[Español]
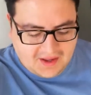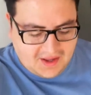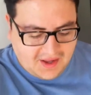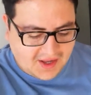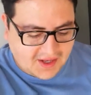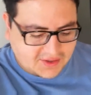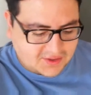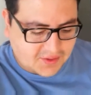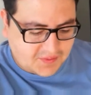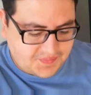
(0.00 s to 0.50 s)

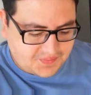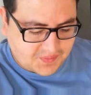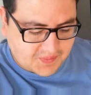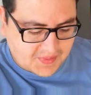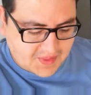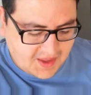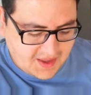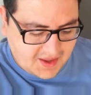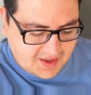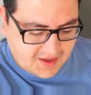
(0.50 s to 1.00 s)
Eso.
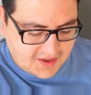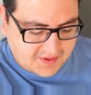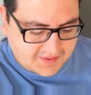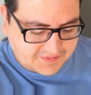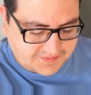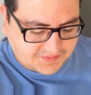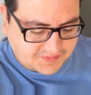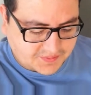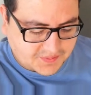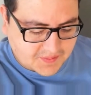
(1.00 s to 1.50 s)

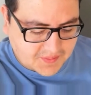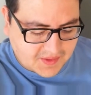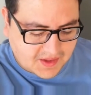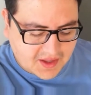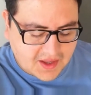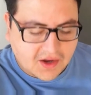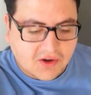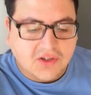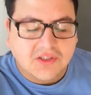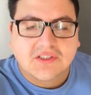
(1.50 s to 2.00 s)
Eh,
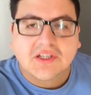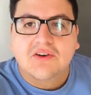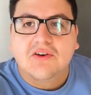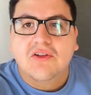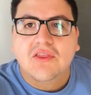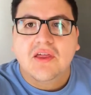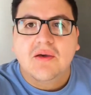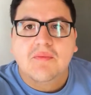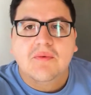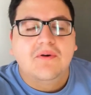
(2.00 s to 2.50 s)
y
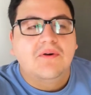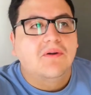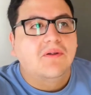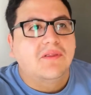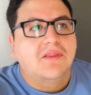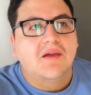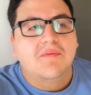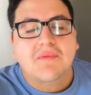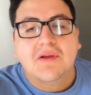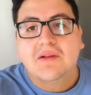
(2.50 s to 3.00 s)
consejos de
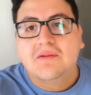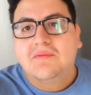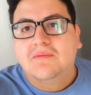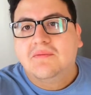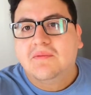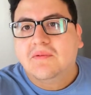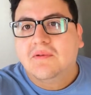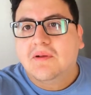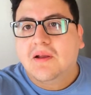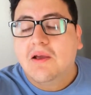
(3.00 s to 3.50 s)
amor
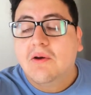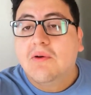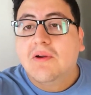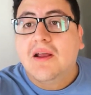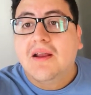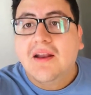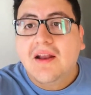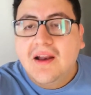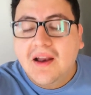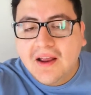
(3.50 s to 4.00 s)
también es un
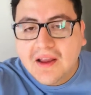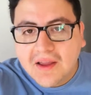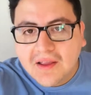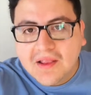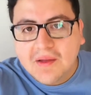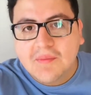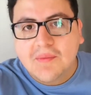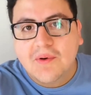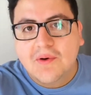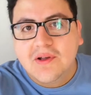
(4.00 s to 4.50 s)
área en la que
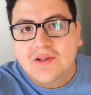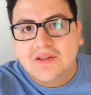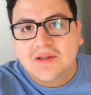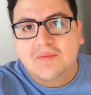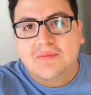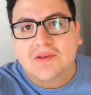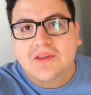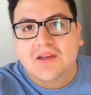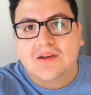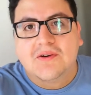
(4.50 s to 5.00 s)
te puedo decir
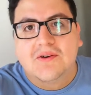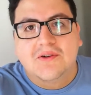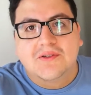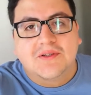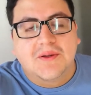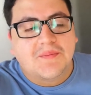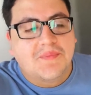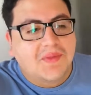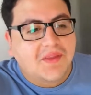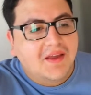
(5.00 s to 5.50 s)
muchas
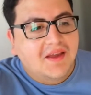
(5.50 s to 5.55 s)
cosas.